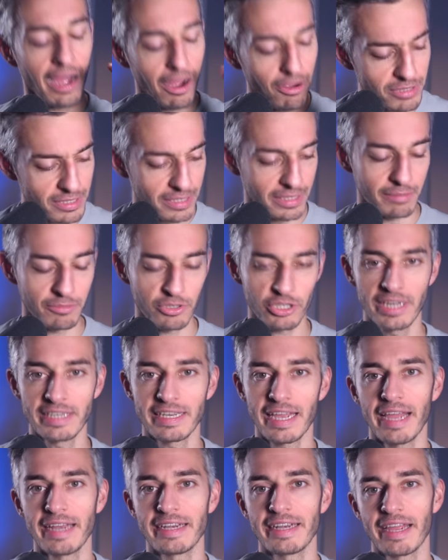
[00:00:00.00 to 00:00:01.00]
Außerdem stellt
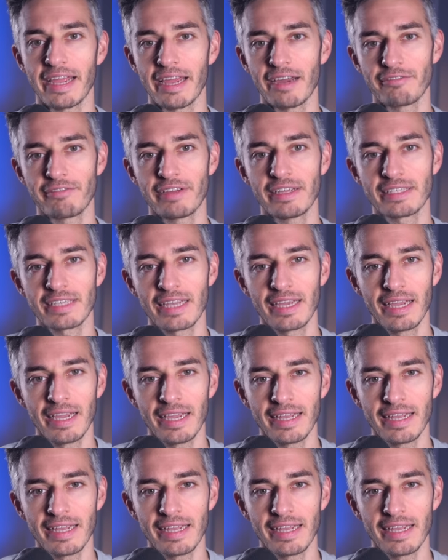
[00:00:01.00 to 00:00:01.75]
der NDR fest,